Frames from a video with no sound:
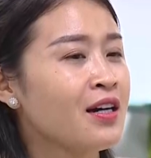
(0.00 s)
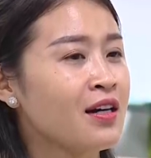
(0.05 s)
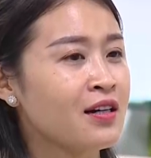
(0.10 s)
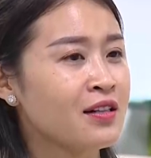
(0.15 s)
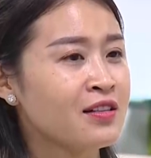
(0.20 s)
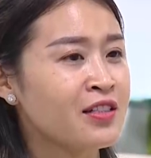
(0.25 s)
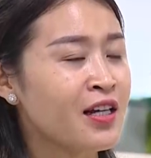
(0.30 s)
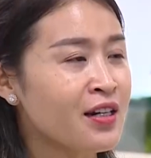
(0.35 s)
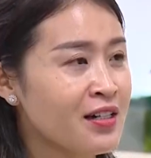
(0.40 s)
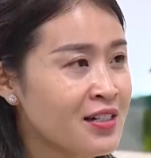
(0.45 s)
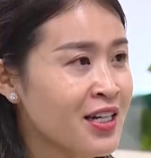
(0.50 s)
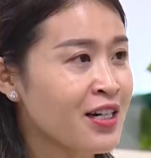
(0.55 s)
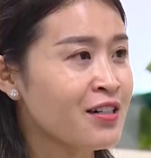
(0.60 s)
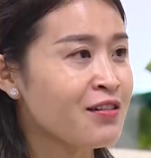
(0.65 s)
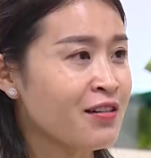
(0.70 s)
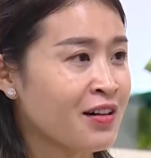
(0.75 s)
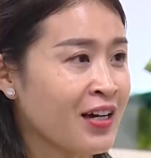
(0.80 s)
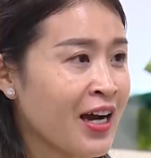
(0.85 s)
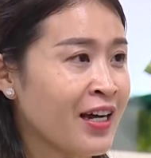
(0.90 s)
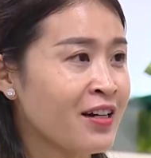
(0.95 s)
ờ, nhận ra
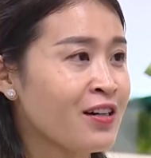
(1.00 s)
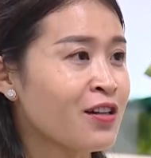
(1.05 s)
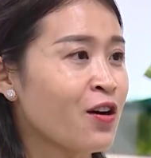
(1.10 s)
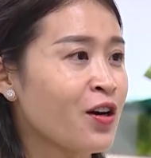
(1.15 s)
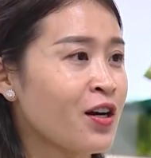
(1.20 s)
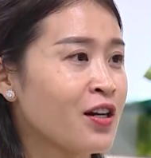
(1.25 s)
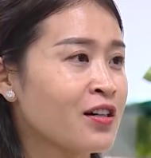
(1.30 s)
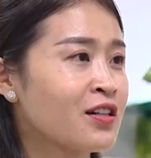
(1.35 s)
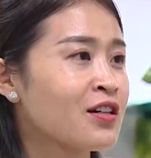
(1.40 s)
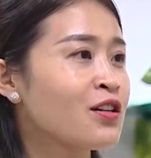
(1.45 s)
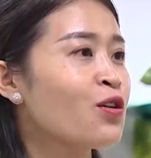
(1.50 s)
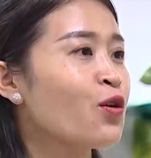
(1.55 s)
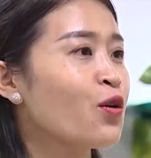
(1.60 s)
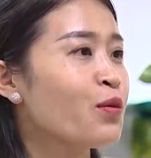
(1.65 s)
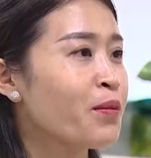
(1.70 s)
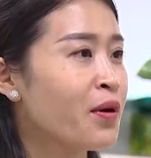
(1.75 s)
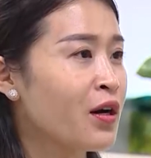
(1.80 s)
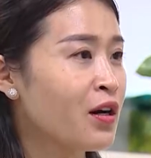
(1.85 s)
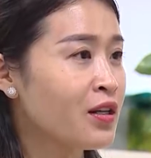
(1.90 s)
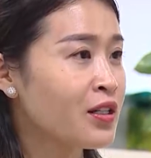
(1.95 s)
được cái được gọi là cơ hội
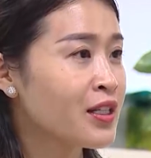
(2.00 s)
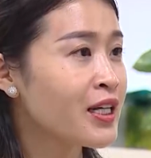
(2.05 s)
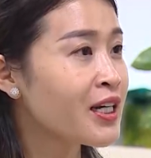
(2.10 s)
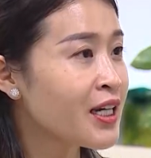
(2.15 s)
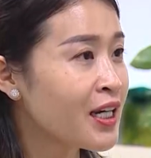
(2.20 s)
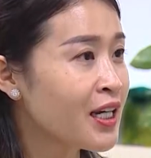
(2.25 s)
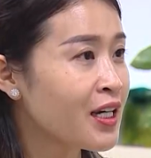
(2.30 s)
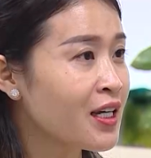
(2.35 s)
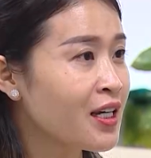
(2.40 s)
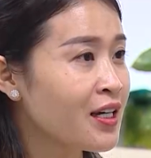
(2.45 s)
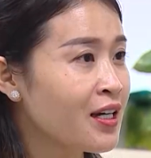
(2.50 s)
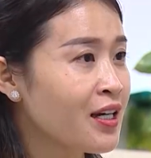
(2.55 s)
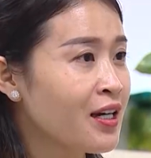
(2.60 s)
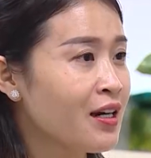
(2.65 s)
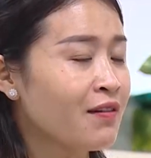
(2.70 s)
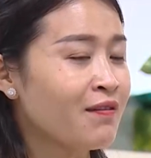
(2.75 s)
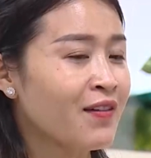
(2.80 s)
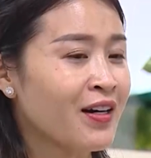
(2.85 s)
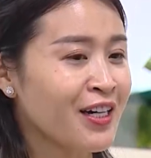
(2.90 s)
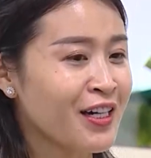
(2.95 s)
mới thích nghi
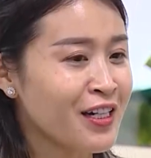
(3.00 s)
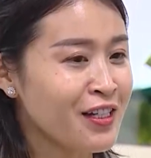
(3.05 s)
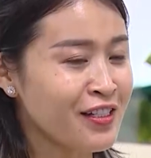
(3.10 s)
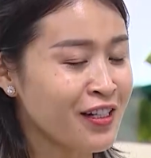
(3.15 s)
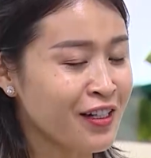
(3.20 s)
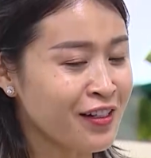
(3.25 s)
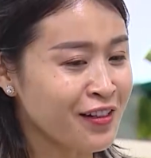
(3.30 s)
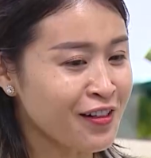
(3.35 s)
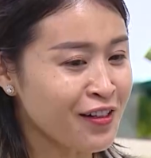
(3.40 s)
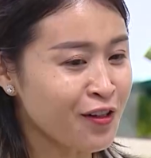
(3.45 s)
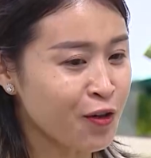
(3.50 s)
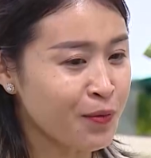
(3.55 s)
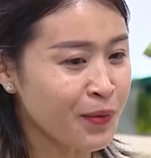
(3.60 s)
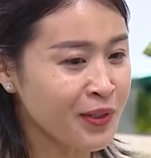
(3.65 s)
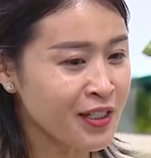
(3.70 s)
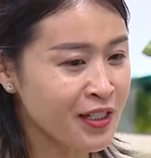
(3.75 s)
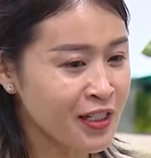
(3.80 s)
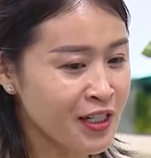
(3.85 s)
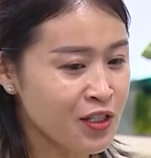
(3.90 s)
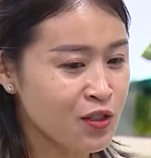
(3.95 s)
và khi nhận được cơ hội
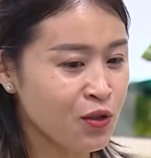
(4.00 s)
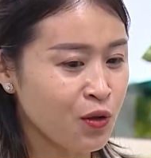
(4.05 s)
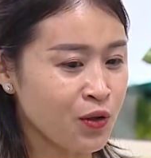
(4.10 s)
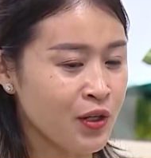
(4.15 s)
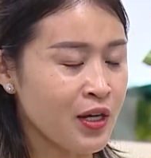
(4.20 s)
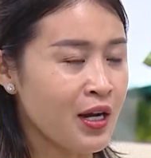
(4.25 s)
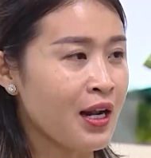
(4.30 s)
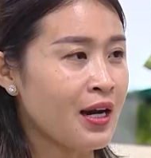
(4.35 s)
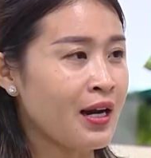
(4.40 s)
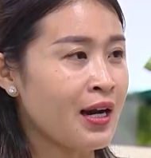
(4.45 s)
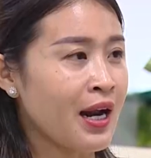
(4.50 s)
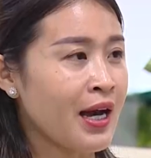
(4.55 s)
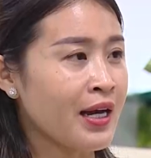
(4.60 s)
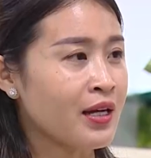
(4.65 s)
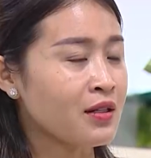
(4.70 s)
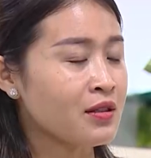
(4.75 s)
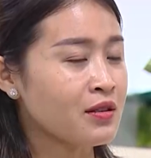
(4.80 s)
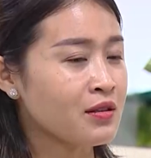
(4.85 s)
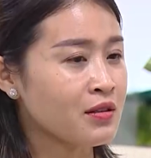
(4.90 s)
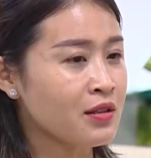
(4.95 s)
mới thích nghi rồi lại
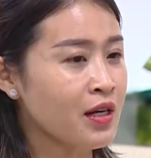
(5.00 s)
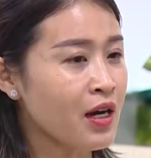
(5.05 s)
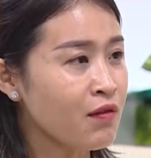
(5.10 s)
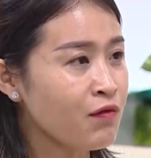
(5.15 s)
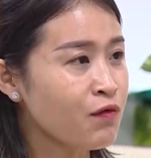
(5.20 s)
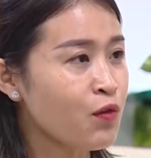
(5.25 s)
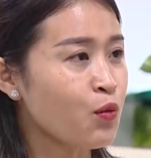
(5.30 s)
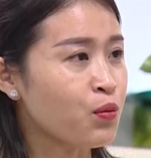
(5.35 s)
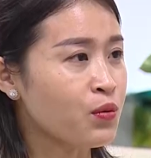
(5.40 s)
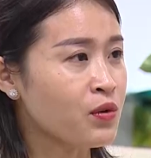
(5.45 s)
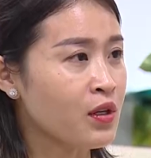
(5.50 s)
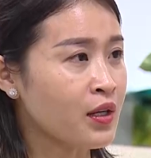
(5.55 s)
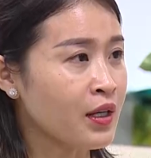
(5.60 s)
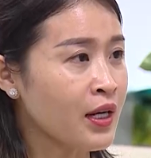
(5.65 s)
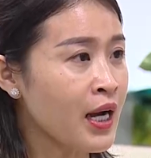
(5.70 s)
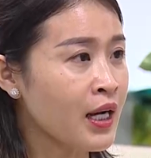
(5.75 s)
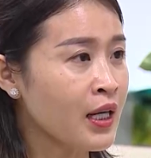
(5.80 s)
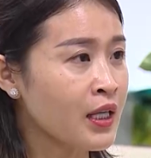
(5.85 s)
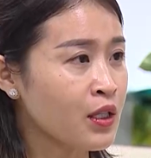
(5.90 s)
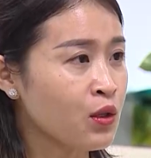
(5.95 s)
khắc phục được
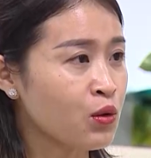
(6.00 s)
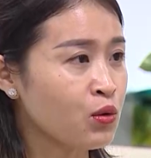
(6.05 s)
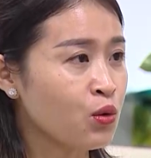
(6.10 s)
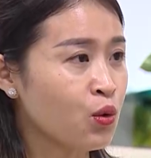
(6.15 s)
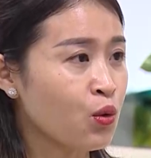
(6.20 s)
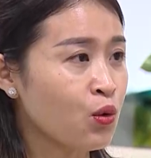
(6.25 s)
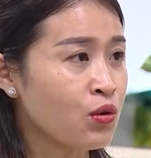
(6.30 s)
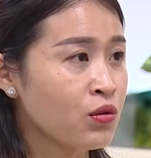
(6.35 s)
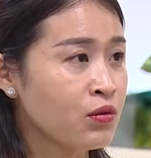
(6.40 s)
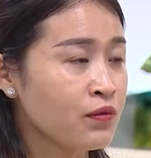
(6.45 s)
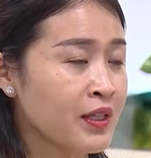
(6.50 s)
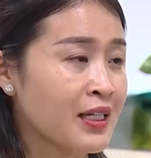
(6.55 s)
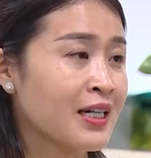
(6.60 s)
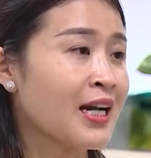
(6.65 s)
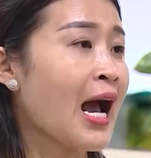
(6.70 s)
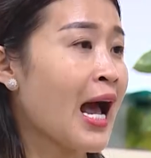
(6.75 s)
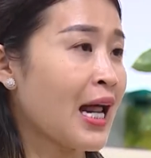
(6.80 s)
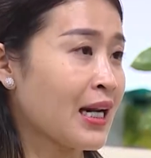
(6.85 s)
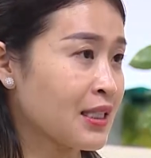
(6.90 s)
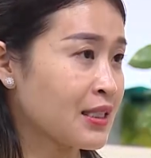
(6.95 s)
các cái yếu tố vật
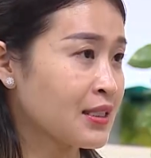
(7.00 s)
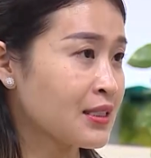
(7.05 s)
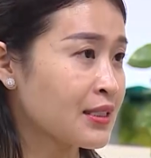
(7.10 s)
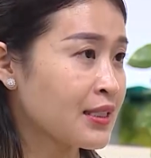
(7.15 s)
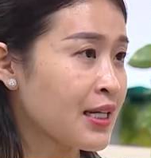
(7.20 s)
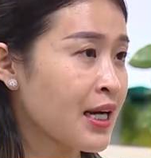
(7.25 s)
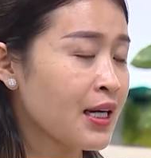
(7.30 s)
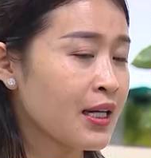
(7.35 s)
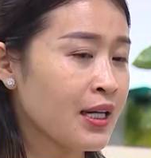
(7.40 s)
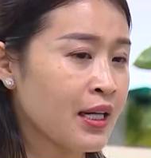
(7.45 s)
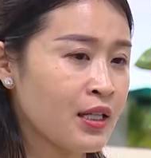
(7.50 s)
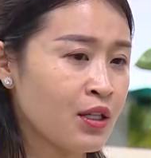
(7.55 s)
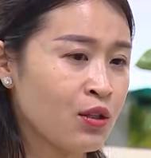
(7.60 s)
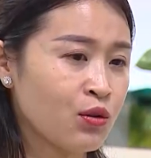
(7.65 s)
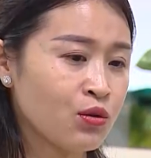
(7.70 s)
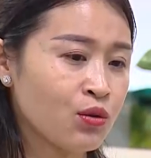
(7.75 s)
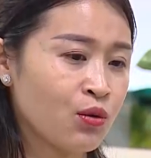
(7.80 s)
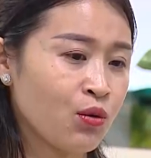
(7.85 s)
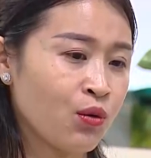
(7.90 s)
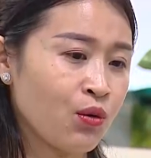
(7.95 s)
cảm các cái
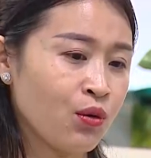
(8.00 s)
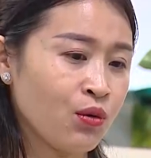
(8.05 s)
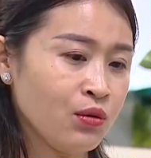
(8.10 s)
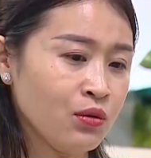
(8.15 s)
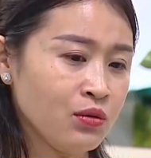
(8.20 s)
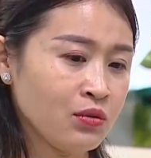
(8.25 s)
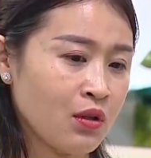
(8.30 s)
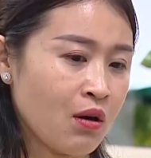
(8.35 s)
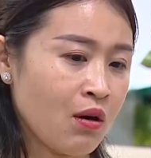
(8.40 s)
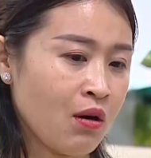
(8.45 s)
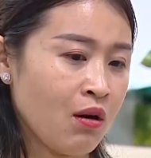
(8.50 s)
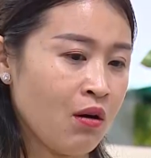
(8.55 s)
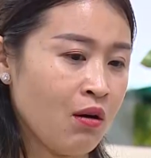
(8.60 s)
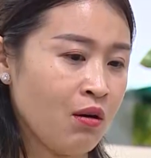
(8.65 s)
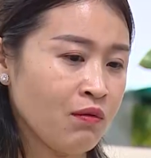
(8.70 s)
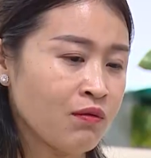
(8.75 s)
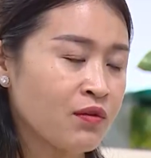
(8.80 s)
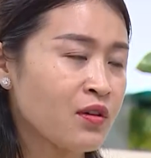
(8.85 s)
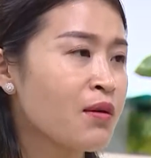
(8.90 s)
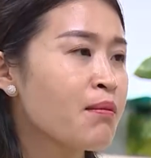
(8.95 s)
yếu tố
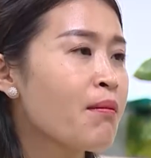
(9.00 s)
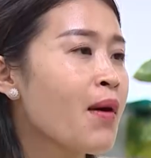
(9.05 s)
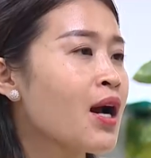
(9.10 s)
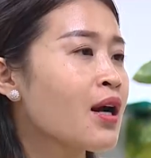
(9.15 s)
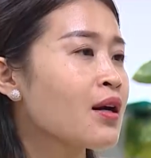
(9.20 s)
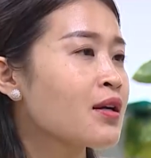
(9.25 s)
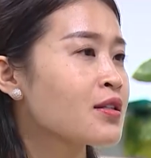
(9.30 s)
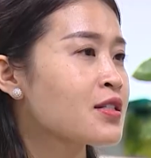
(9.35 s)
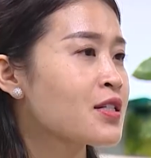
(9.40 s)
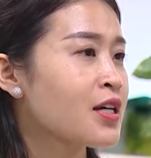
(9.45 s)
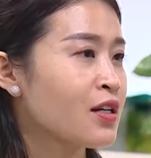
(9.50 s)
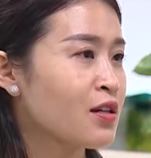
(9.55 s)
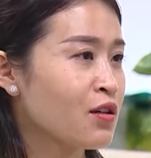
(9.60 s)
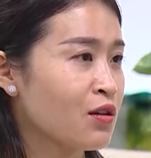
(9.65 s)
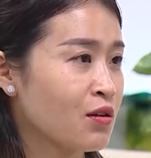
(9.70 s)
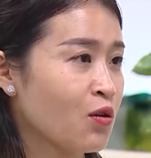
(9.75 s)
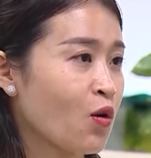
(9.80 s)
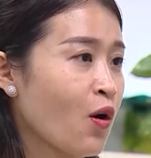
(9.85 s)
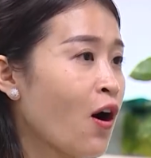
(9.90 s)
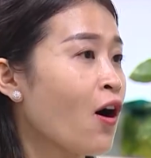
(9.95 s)
nó vướng mắc trên
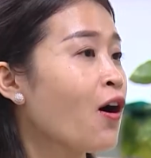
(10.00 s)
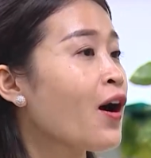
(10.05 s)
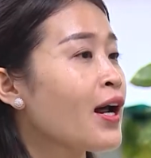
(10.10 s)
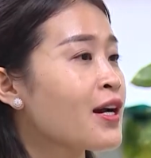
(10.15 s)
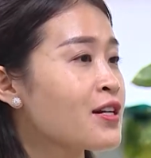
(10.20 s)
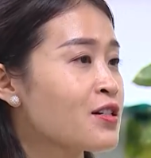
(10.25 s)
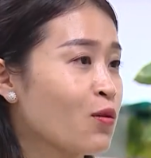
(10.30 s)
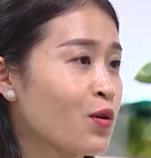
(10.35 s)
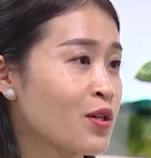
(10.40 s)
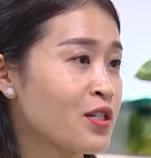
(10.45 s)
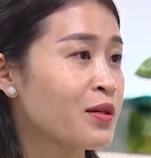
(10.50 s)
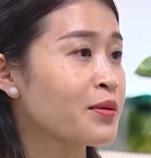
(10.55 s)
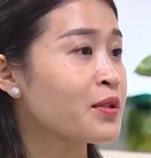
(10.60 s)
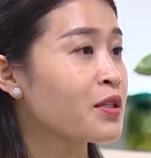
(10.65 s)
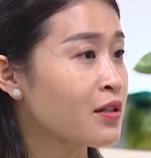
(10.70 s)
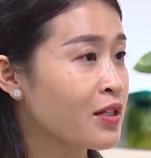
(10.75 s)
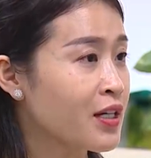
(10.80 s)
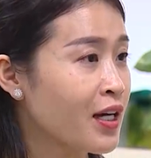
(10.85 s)
khó khăn trong quá trình thực